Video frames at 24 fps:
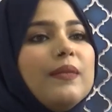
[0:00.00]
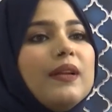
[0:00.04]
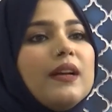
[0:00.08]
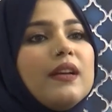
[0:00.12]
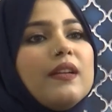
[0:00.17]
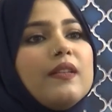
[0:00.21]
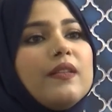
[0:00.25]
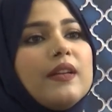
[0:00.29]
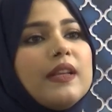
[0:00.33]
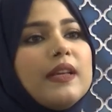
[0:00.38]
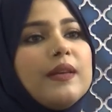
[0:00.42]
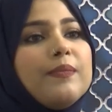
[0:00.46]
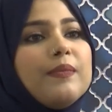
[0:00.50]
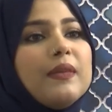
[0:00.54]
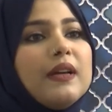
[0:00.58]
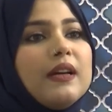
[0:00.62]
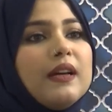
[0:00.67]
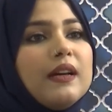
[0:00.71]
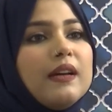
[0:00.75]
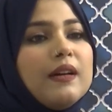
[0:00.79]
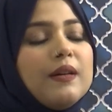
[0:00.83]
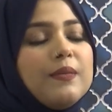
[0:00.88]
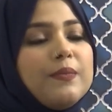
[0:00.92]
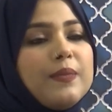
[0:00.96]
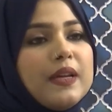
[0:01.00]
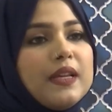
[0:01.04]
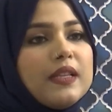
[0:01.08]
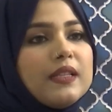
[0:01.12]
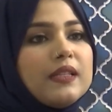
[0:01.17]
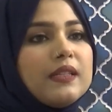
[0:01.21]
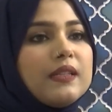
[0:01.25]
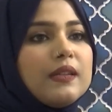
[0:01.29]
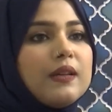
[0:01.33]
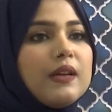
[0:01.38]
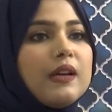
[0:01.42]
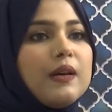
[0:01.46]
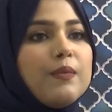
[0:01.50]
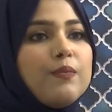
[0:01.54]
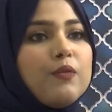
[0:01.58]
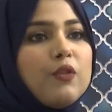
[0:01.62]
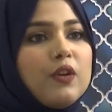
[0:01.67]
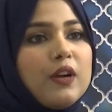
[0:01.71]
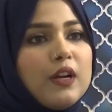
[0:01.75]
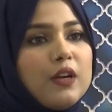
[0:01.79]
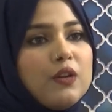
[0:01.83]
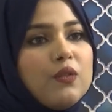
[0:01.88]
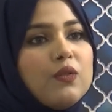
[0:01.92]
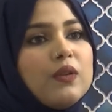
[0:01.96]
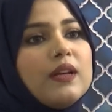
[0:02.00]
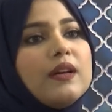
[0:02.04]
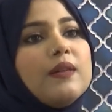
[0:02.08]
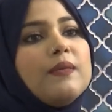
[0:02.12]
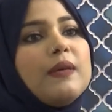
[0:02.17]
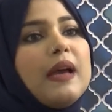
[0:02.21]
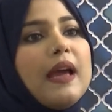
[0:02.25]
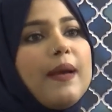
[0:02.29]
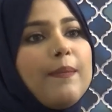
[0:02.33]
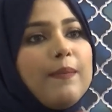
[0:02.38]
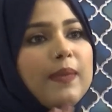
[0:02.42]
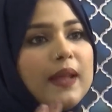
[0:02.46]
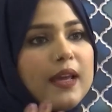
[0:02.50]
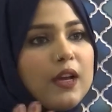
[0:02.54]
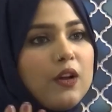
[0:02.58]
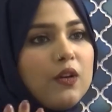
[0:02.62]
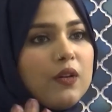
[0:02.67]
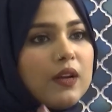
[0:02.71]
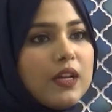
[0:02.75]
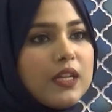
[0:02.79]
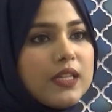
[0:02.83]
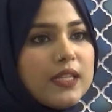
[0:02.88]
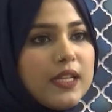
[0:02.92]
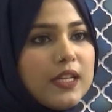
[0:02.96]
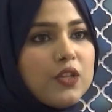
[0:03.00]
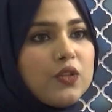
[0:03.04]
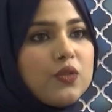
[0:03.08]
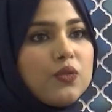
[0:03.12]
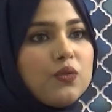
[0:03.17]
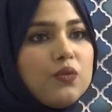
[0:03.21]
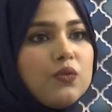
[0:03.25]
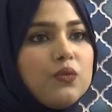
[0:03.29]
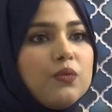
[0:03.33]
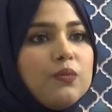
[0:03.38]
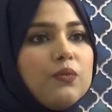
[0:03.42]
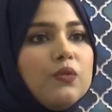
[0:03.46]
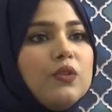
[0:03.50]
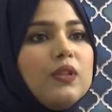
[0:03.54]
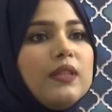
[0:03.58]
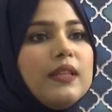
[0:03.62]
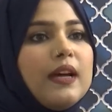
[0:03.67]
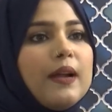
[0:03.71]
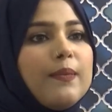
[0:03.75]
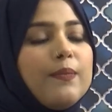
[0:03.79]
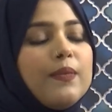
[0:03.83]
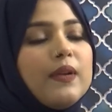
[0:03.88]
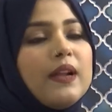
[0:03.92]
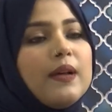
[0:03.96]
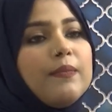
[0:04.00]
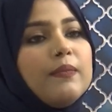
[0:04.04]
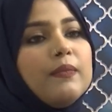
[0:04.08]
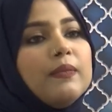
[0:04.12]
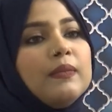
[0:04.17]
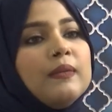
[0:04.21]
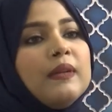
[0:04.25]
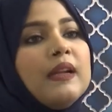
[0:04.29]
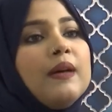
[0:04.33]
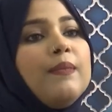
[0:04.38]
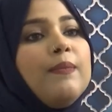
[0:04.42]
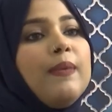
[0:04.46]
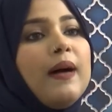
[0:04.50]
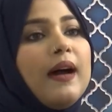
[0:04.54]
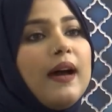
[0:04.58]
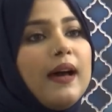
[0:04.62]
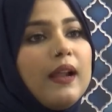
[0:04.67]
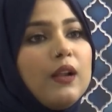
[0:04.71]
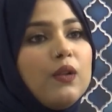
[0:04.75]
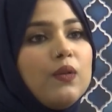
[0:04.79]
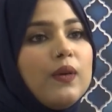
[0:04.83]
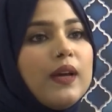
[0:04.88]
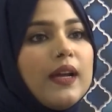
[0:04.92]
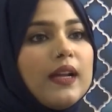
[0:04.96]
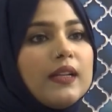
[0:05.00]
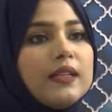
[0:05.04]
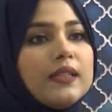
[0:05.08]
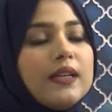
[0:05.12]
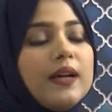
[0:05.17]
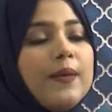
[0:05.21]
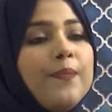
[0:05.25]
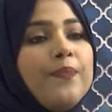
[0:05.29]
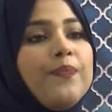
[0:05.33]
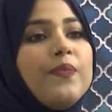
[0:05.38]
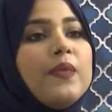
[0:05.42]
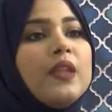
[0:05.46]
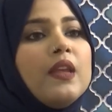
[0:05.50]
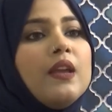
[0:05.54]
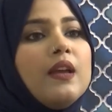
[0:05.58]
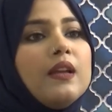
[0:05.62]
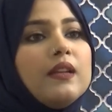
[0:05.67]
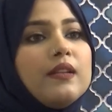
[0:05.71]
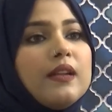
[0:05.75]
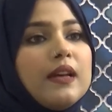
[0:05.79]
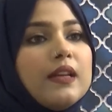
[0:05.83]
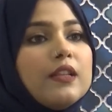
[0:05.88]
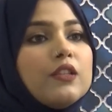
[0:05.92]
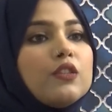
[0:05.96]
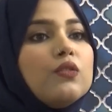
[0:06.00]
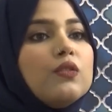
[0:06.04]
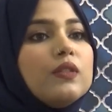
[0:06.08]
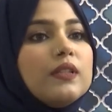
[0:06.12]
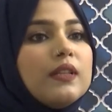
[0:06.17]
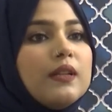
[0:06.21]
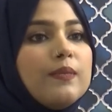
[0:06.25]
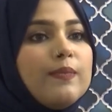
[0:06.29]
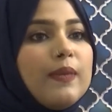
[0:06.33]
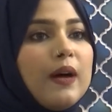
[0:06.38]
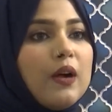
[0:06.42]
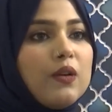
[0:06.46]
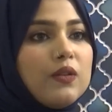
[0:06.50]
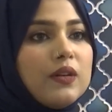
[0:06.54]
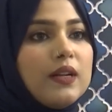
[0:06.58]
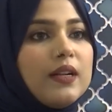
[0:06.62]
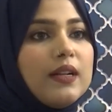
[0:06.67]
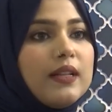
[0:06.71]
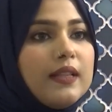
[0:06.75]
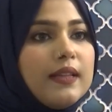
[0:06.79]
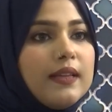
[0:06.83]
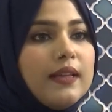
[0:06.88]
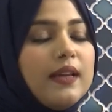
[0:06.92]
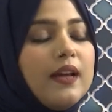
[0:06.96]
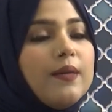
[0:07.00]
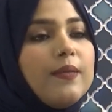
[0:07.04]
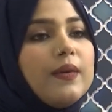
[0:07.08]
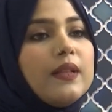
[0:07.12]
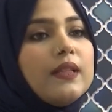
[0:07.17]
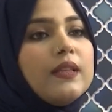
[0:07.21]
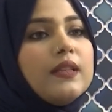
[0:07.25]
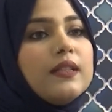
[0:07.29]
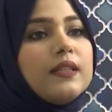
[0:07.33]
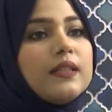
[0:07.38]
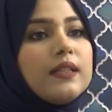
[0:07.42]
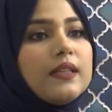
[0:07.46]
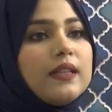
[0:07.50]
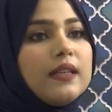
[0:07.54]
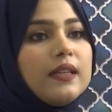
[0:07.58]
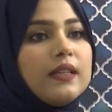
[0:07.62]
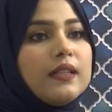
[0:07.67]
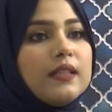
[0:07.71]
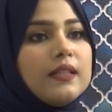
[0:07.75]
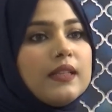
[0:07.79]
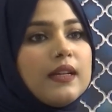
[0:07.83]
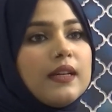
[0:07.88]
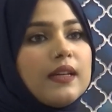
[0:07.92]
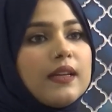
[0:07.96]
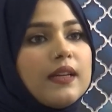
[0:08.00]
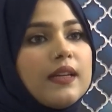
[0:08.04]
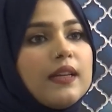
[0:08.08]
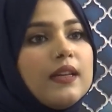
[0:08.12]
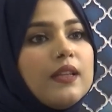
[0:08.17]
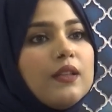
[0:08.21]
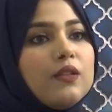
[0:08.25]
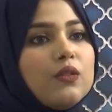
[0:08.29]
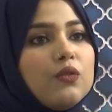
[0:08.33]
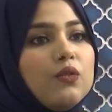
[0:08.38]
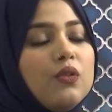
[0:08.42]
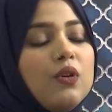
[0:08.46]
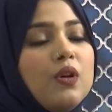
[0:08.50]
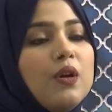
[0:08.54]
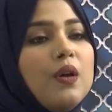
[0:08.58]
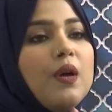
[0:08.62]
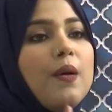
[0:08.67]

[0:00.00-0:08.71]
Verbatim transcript: আমরা ক্রিম বেসড প্রোডাক্টগুলো অ্যাপ্লাই করা শেষ করব তারপরে আমরা ভালো একটা ট্রান্সলেশন পাউডার দিয়ে আমাদের স্কিনটাকে কিন্তু